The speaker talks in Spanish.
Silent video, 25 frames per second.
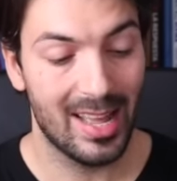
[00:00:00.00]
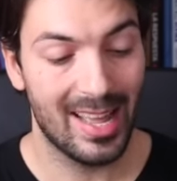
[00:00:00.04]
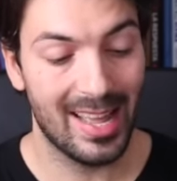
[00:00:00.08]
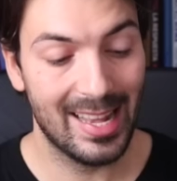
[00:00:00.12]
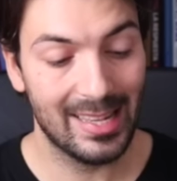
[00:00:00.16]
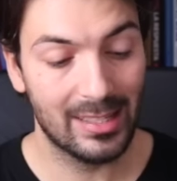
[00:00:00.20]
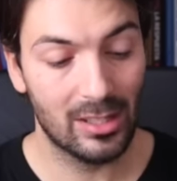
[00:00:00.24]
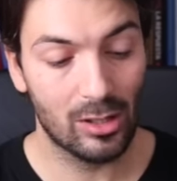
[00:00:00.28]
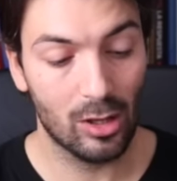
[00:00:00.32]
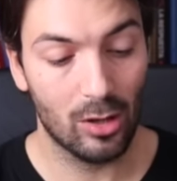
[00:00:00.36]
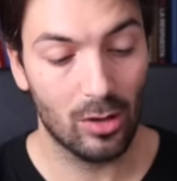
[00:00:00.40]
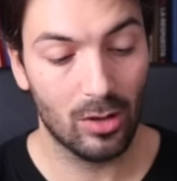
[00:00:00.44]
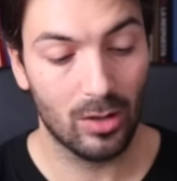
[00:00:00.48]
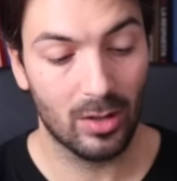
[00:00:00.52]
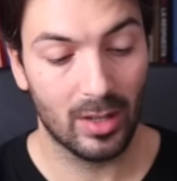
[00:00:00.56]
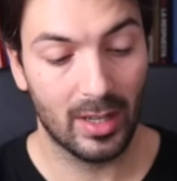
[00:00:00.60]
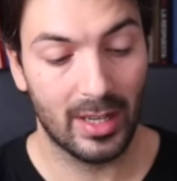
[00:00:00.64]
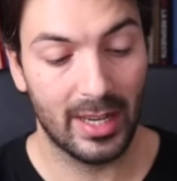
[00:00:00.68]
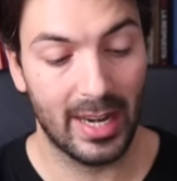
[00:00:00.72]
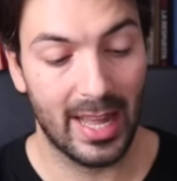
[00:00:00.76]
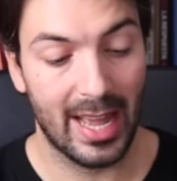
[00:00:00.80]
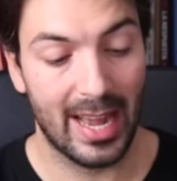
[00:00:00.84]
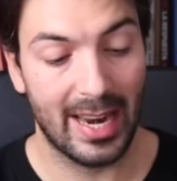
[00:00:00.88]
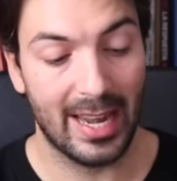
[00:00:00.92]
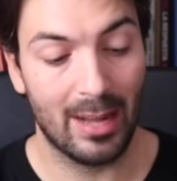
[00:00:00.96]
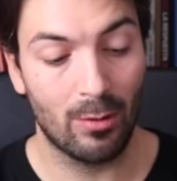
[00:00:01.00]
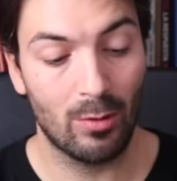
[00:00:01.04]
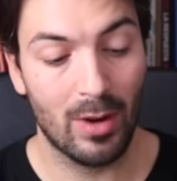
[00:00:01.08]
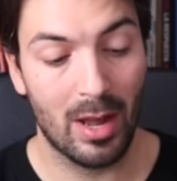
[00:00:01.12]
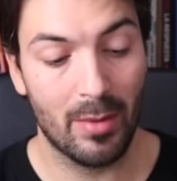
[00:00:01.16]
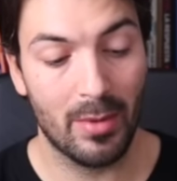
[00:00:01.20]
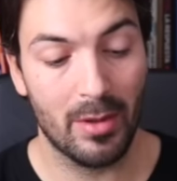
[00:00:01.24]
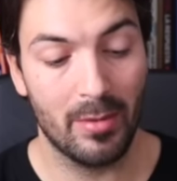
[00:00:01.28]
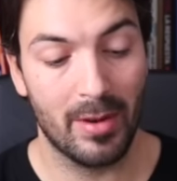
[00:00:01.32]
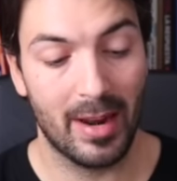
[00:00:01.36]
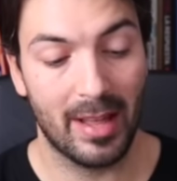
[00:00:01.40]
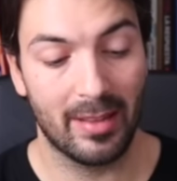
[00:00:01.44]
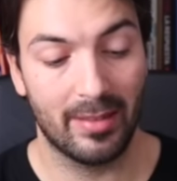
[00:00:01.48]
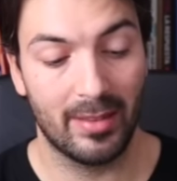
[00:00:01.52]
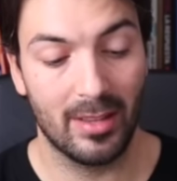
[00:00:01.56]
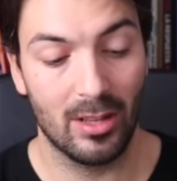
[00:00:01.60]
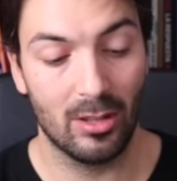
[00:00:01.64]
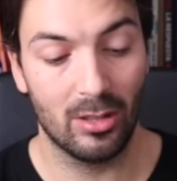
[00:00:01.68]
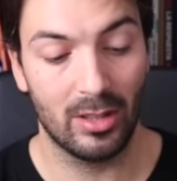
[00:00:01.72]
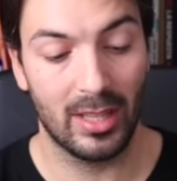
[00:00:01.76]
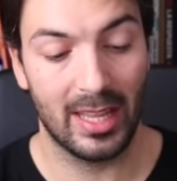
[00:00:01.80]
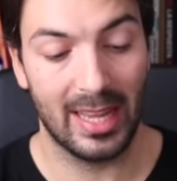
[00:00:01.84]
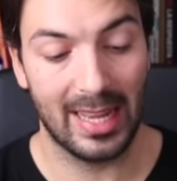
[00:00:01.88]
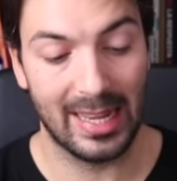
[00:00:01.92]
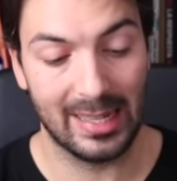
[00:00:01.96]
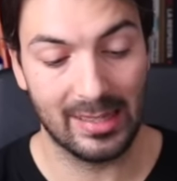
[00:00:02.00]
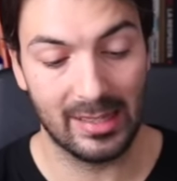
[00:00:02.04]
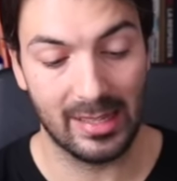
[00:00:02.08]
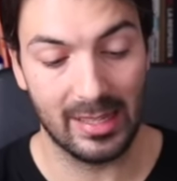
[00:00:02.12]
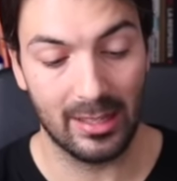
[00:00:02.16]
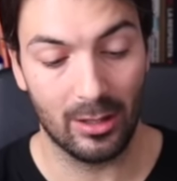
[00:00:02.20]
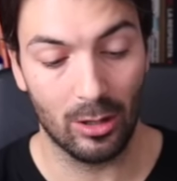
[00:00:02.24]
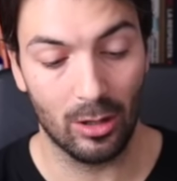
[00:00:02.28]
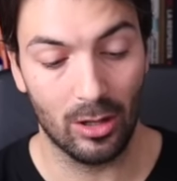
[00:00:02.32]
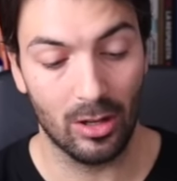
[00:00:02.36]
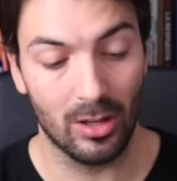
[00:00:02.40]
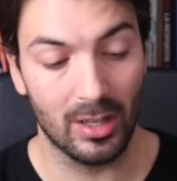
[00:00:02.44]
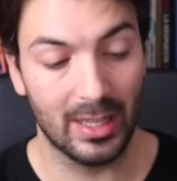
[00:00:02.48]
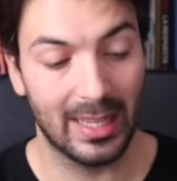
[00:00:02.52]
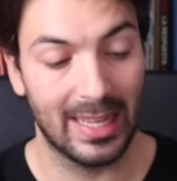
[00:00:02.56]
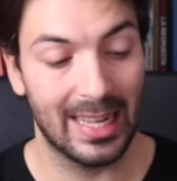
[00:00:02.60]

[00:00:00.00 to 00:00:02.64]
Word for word: Eso creará una vibración de éxito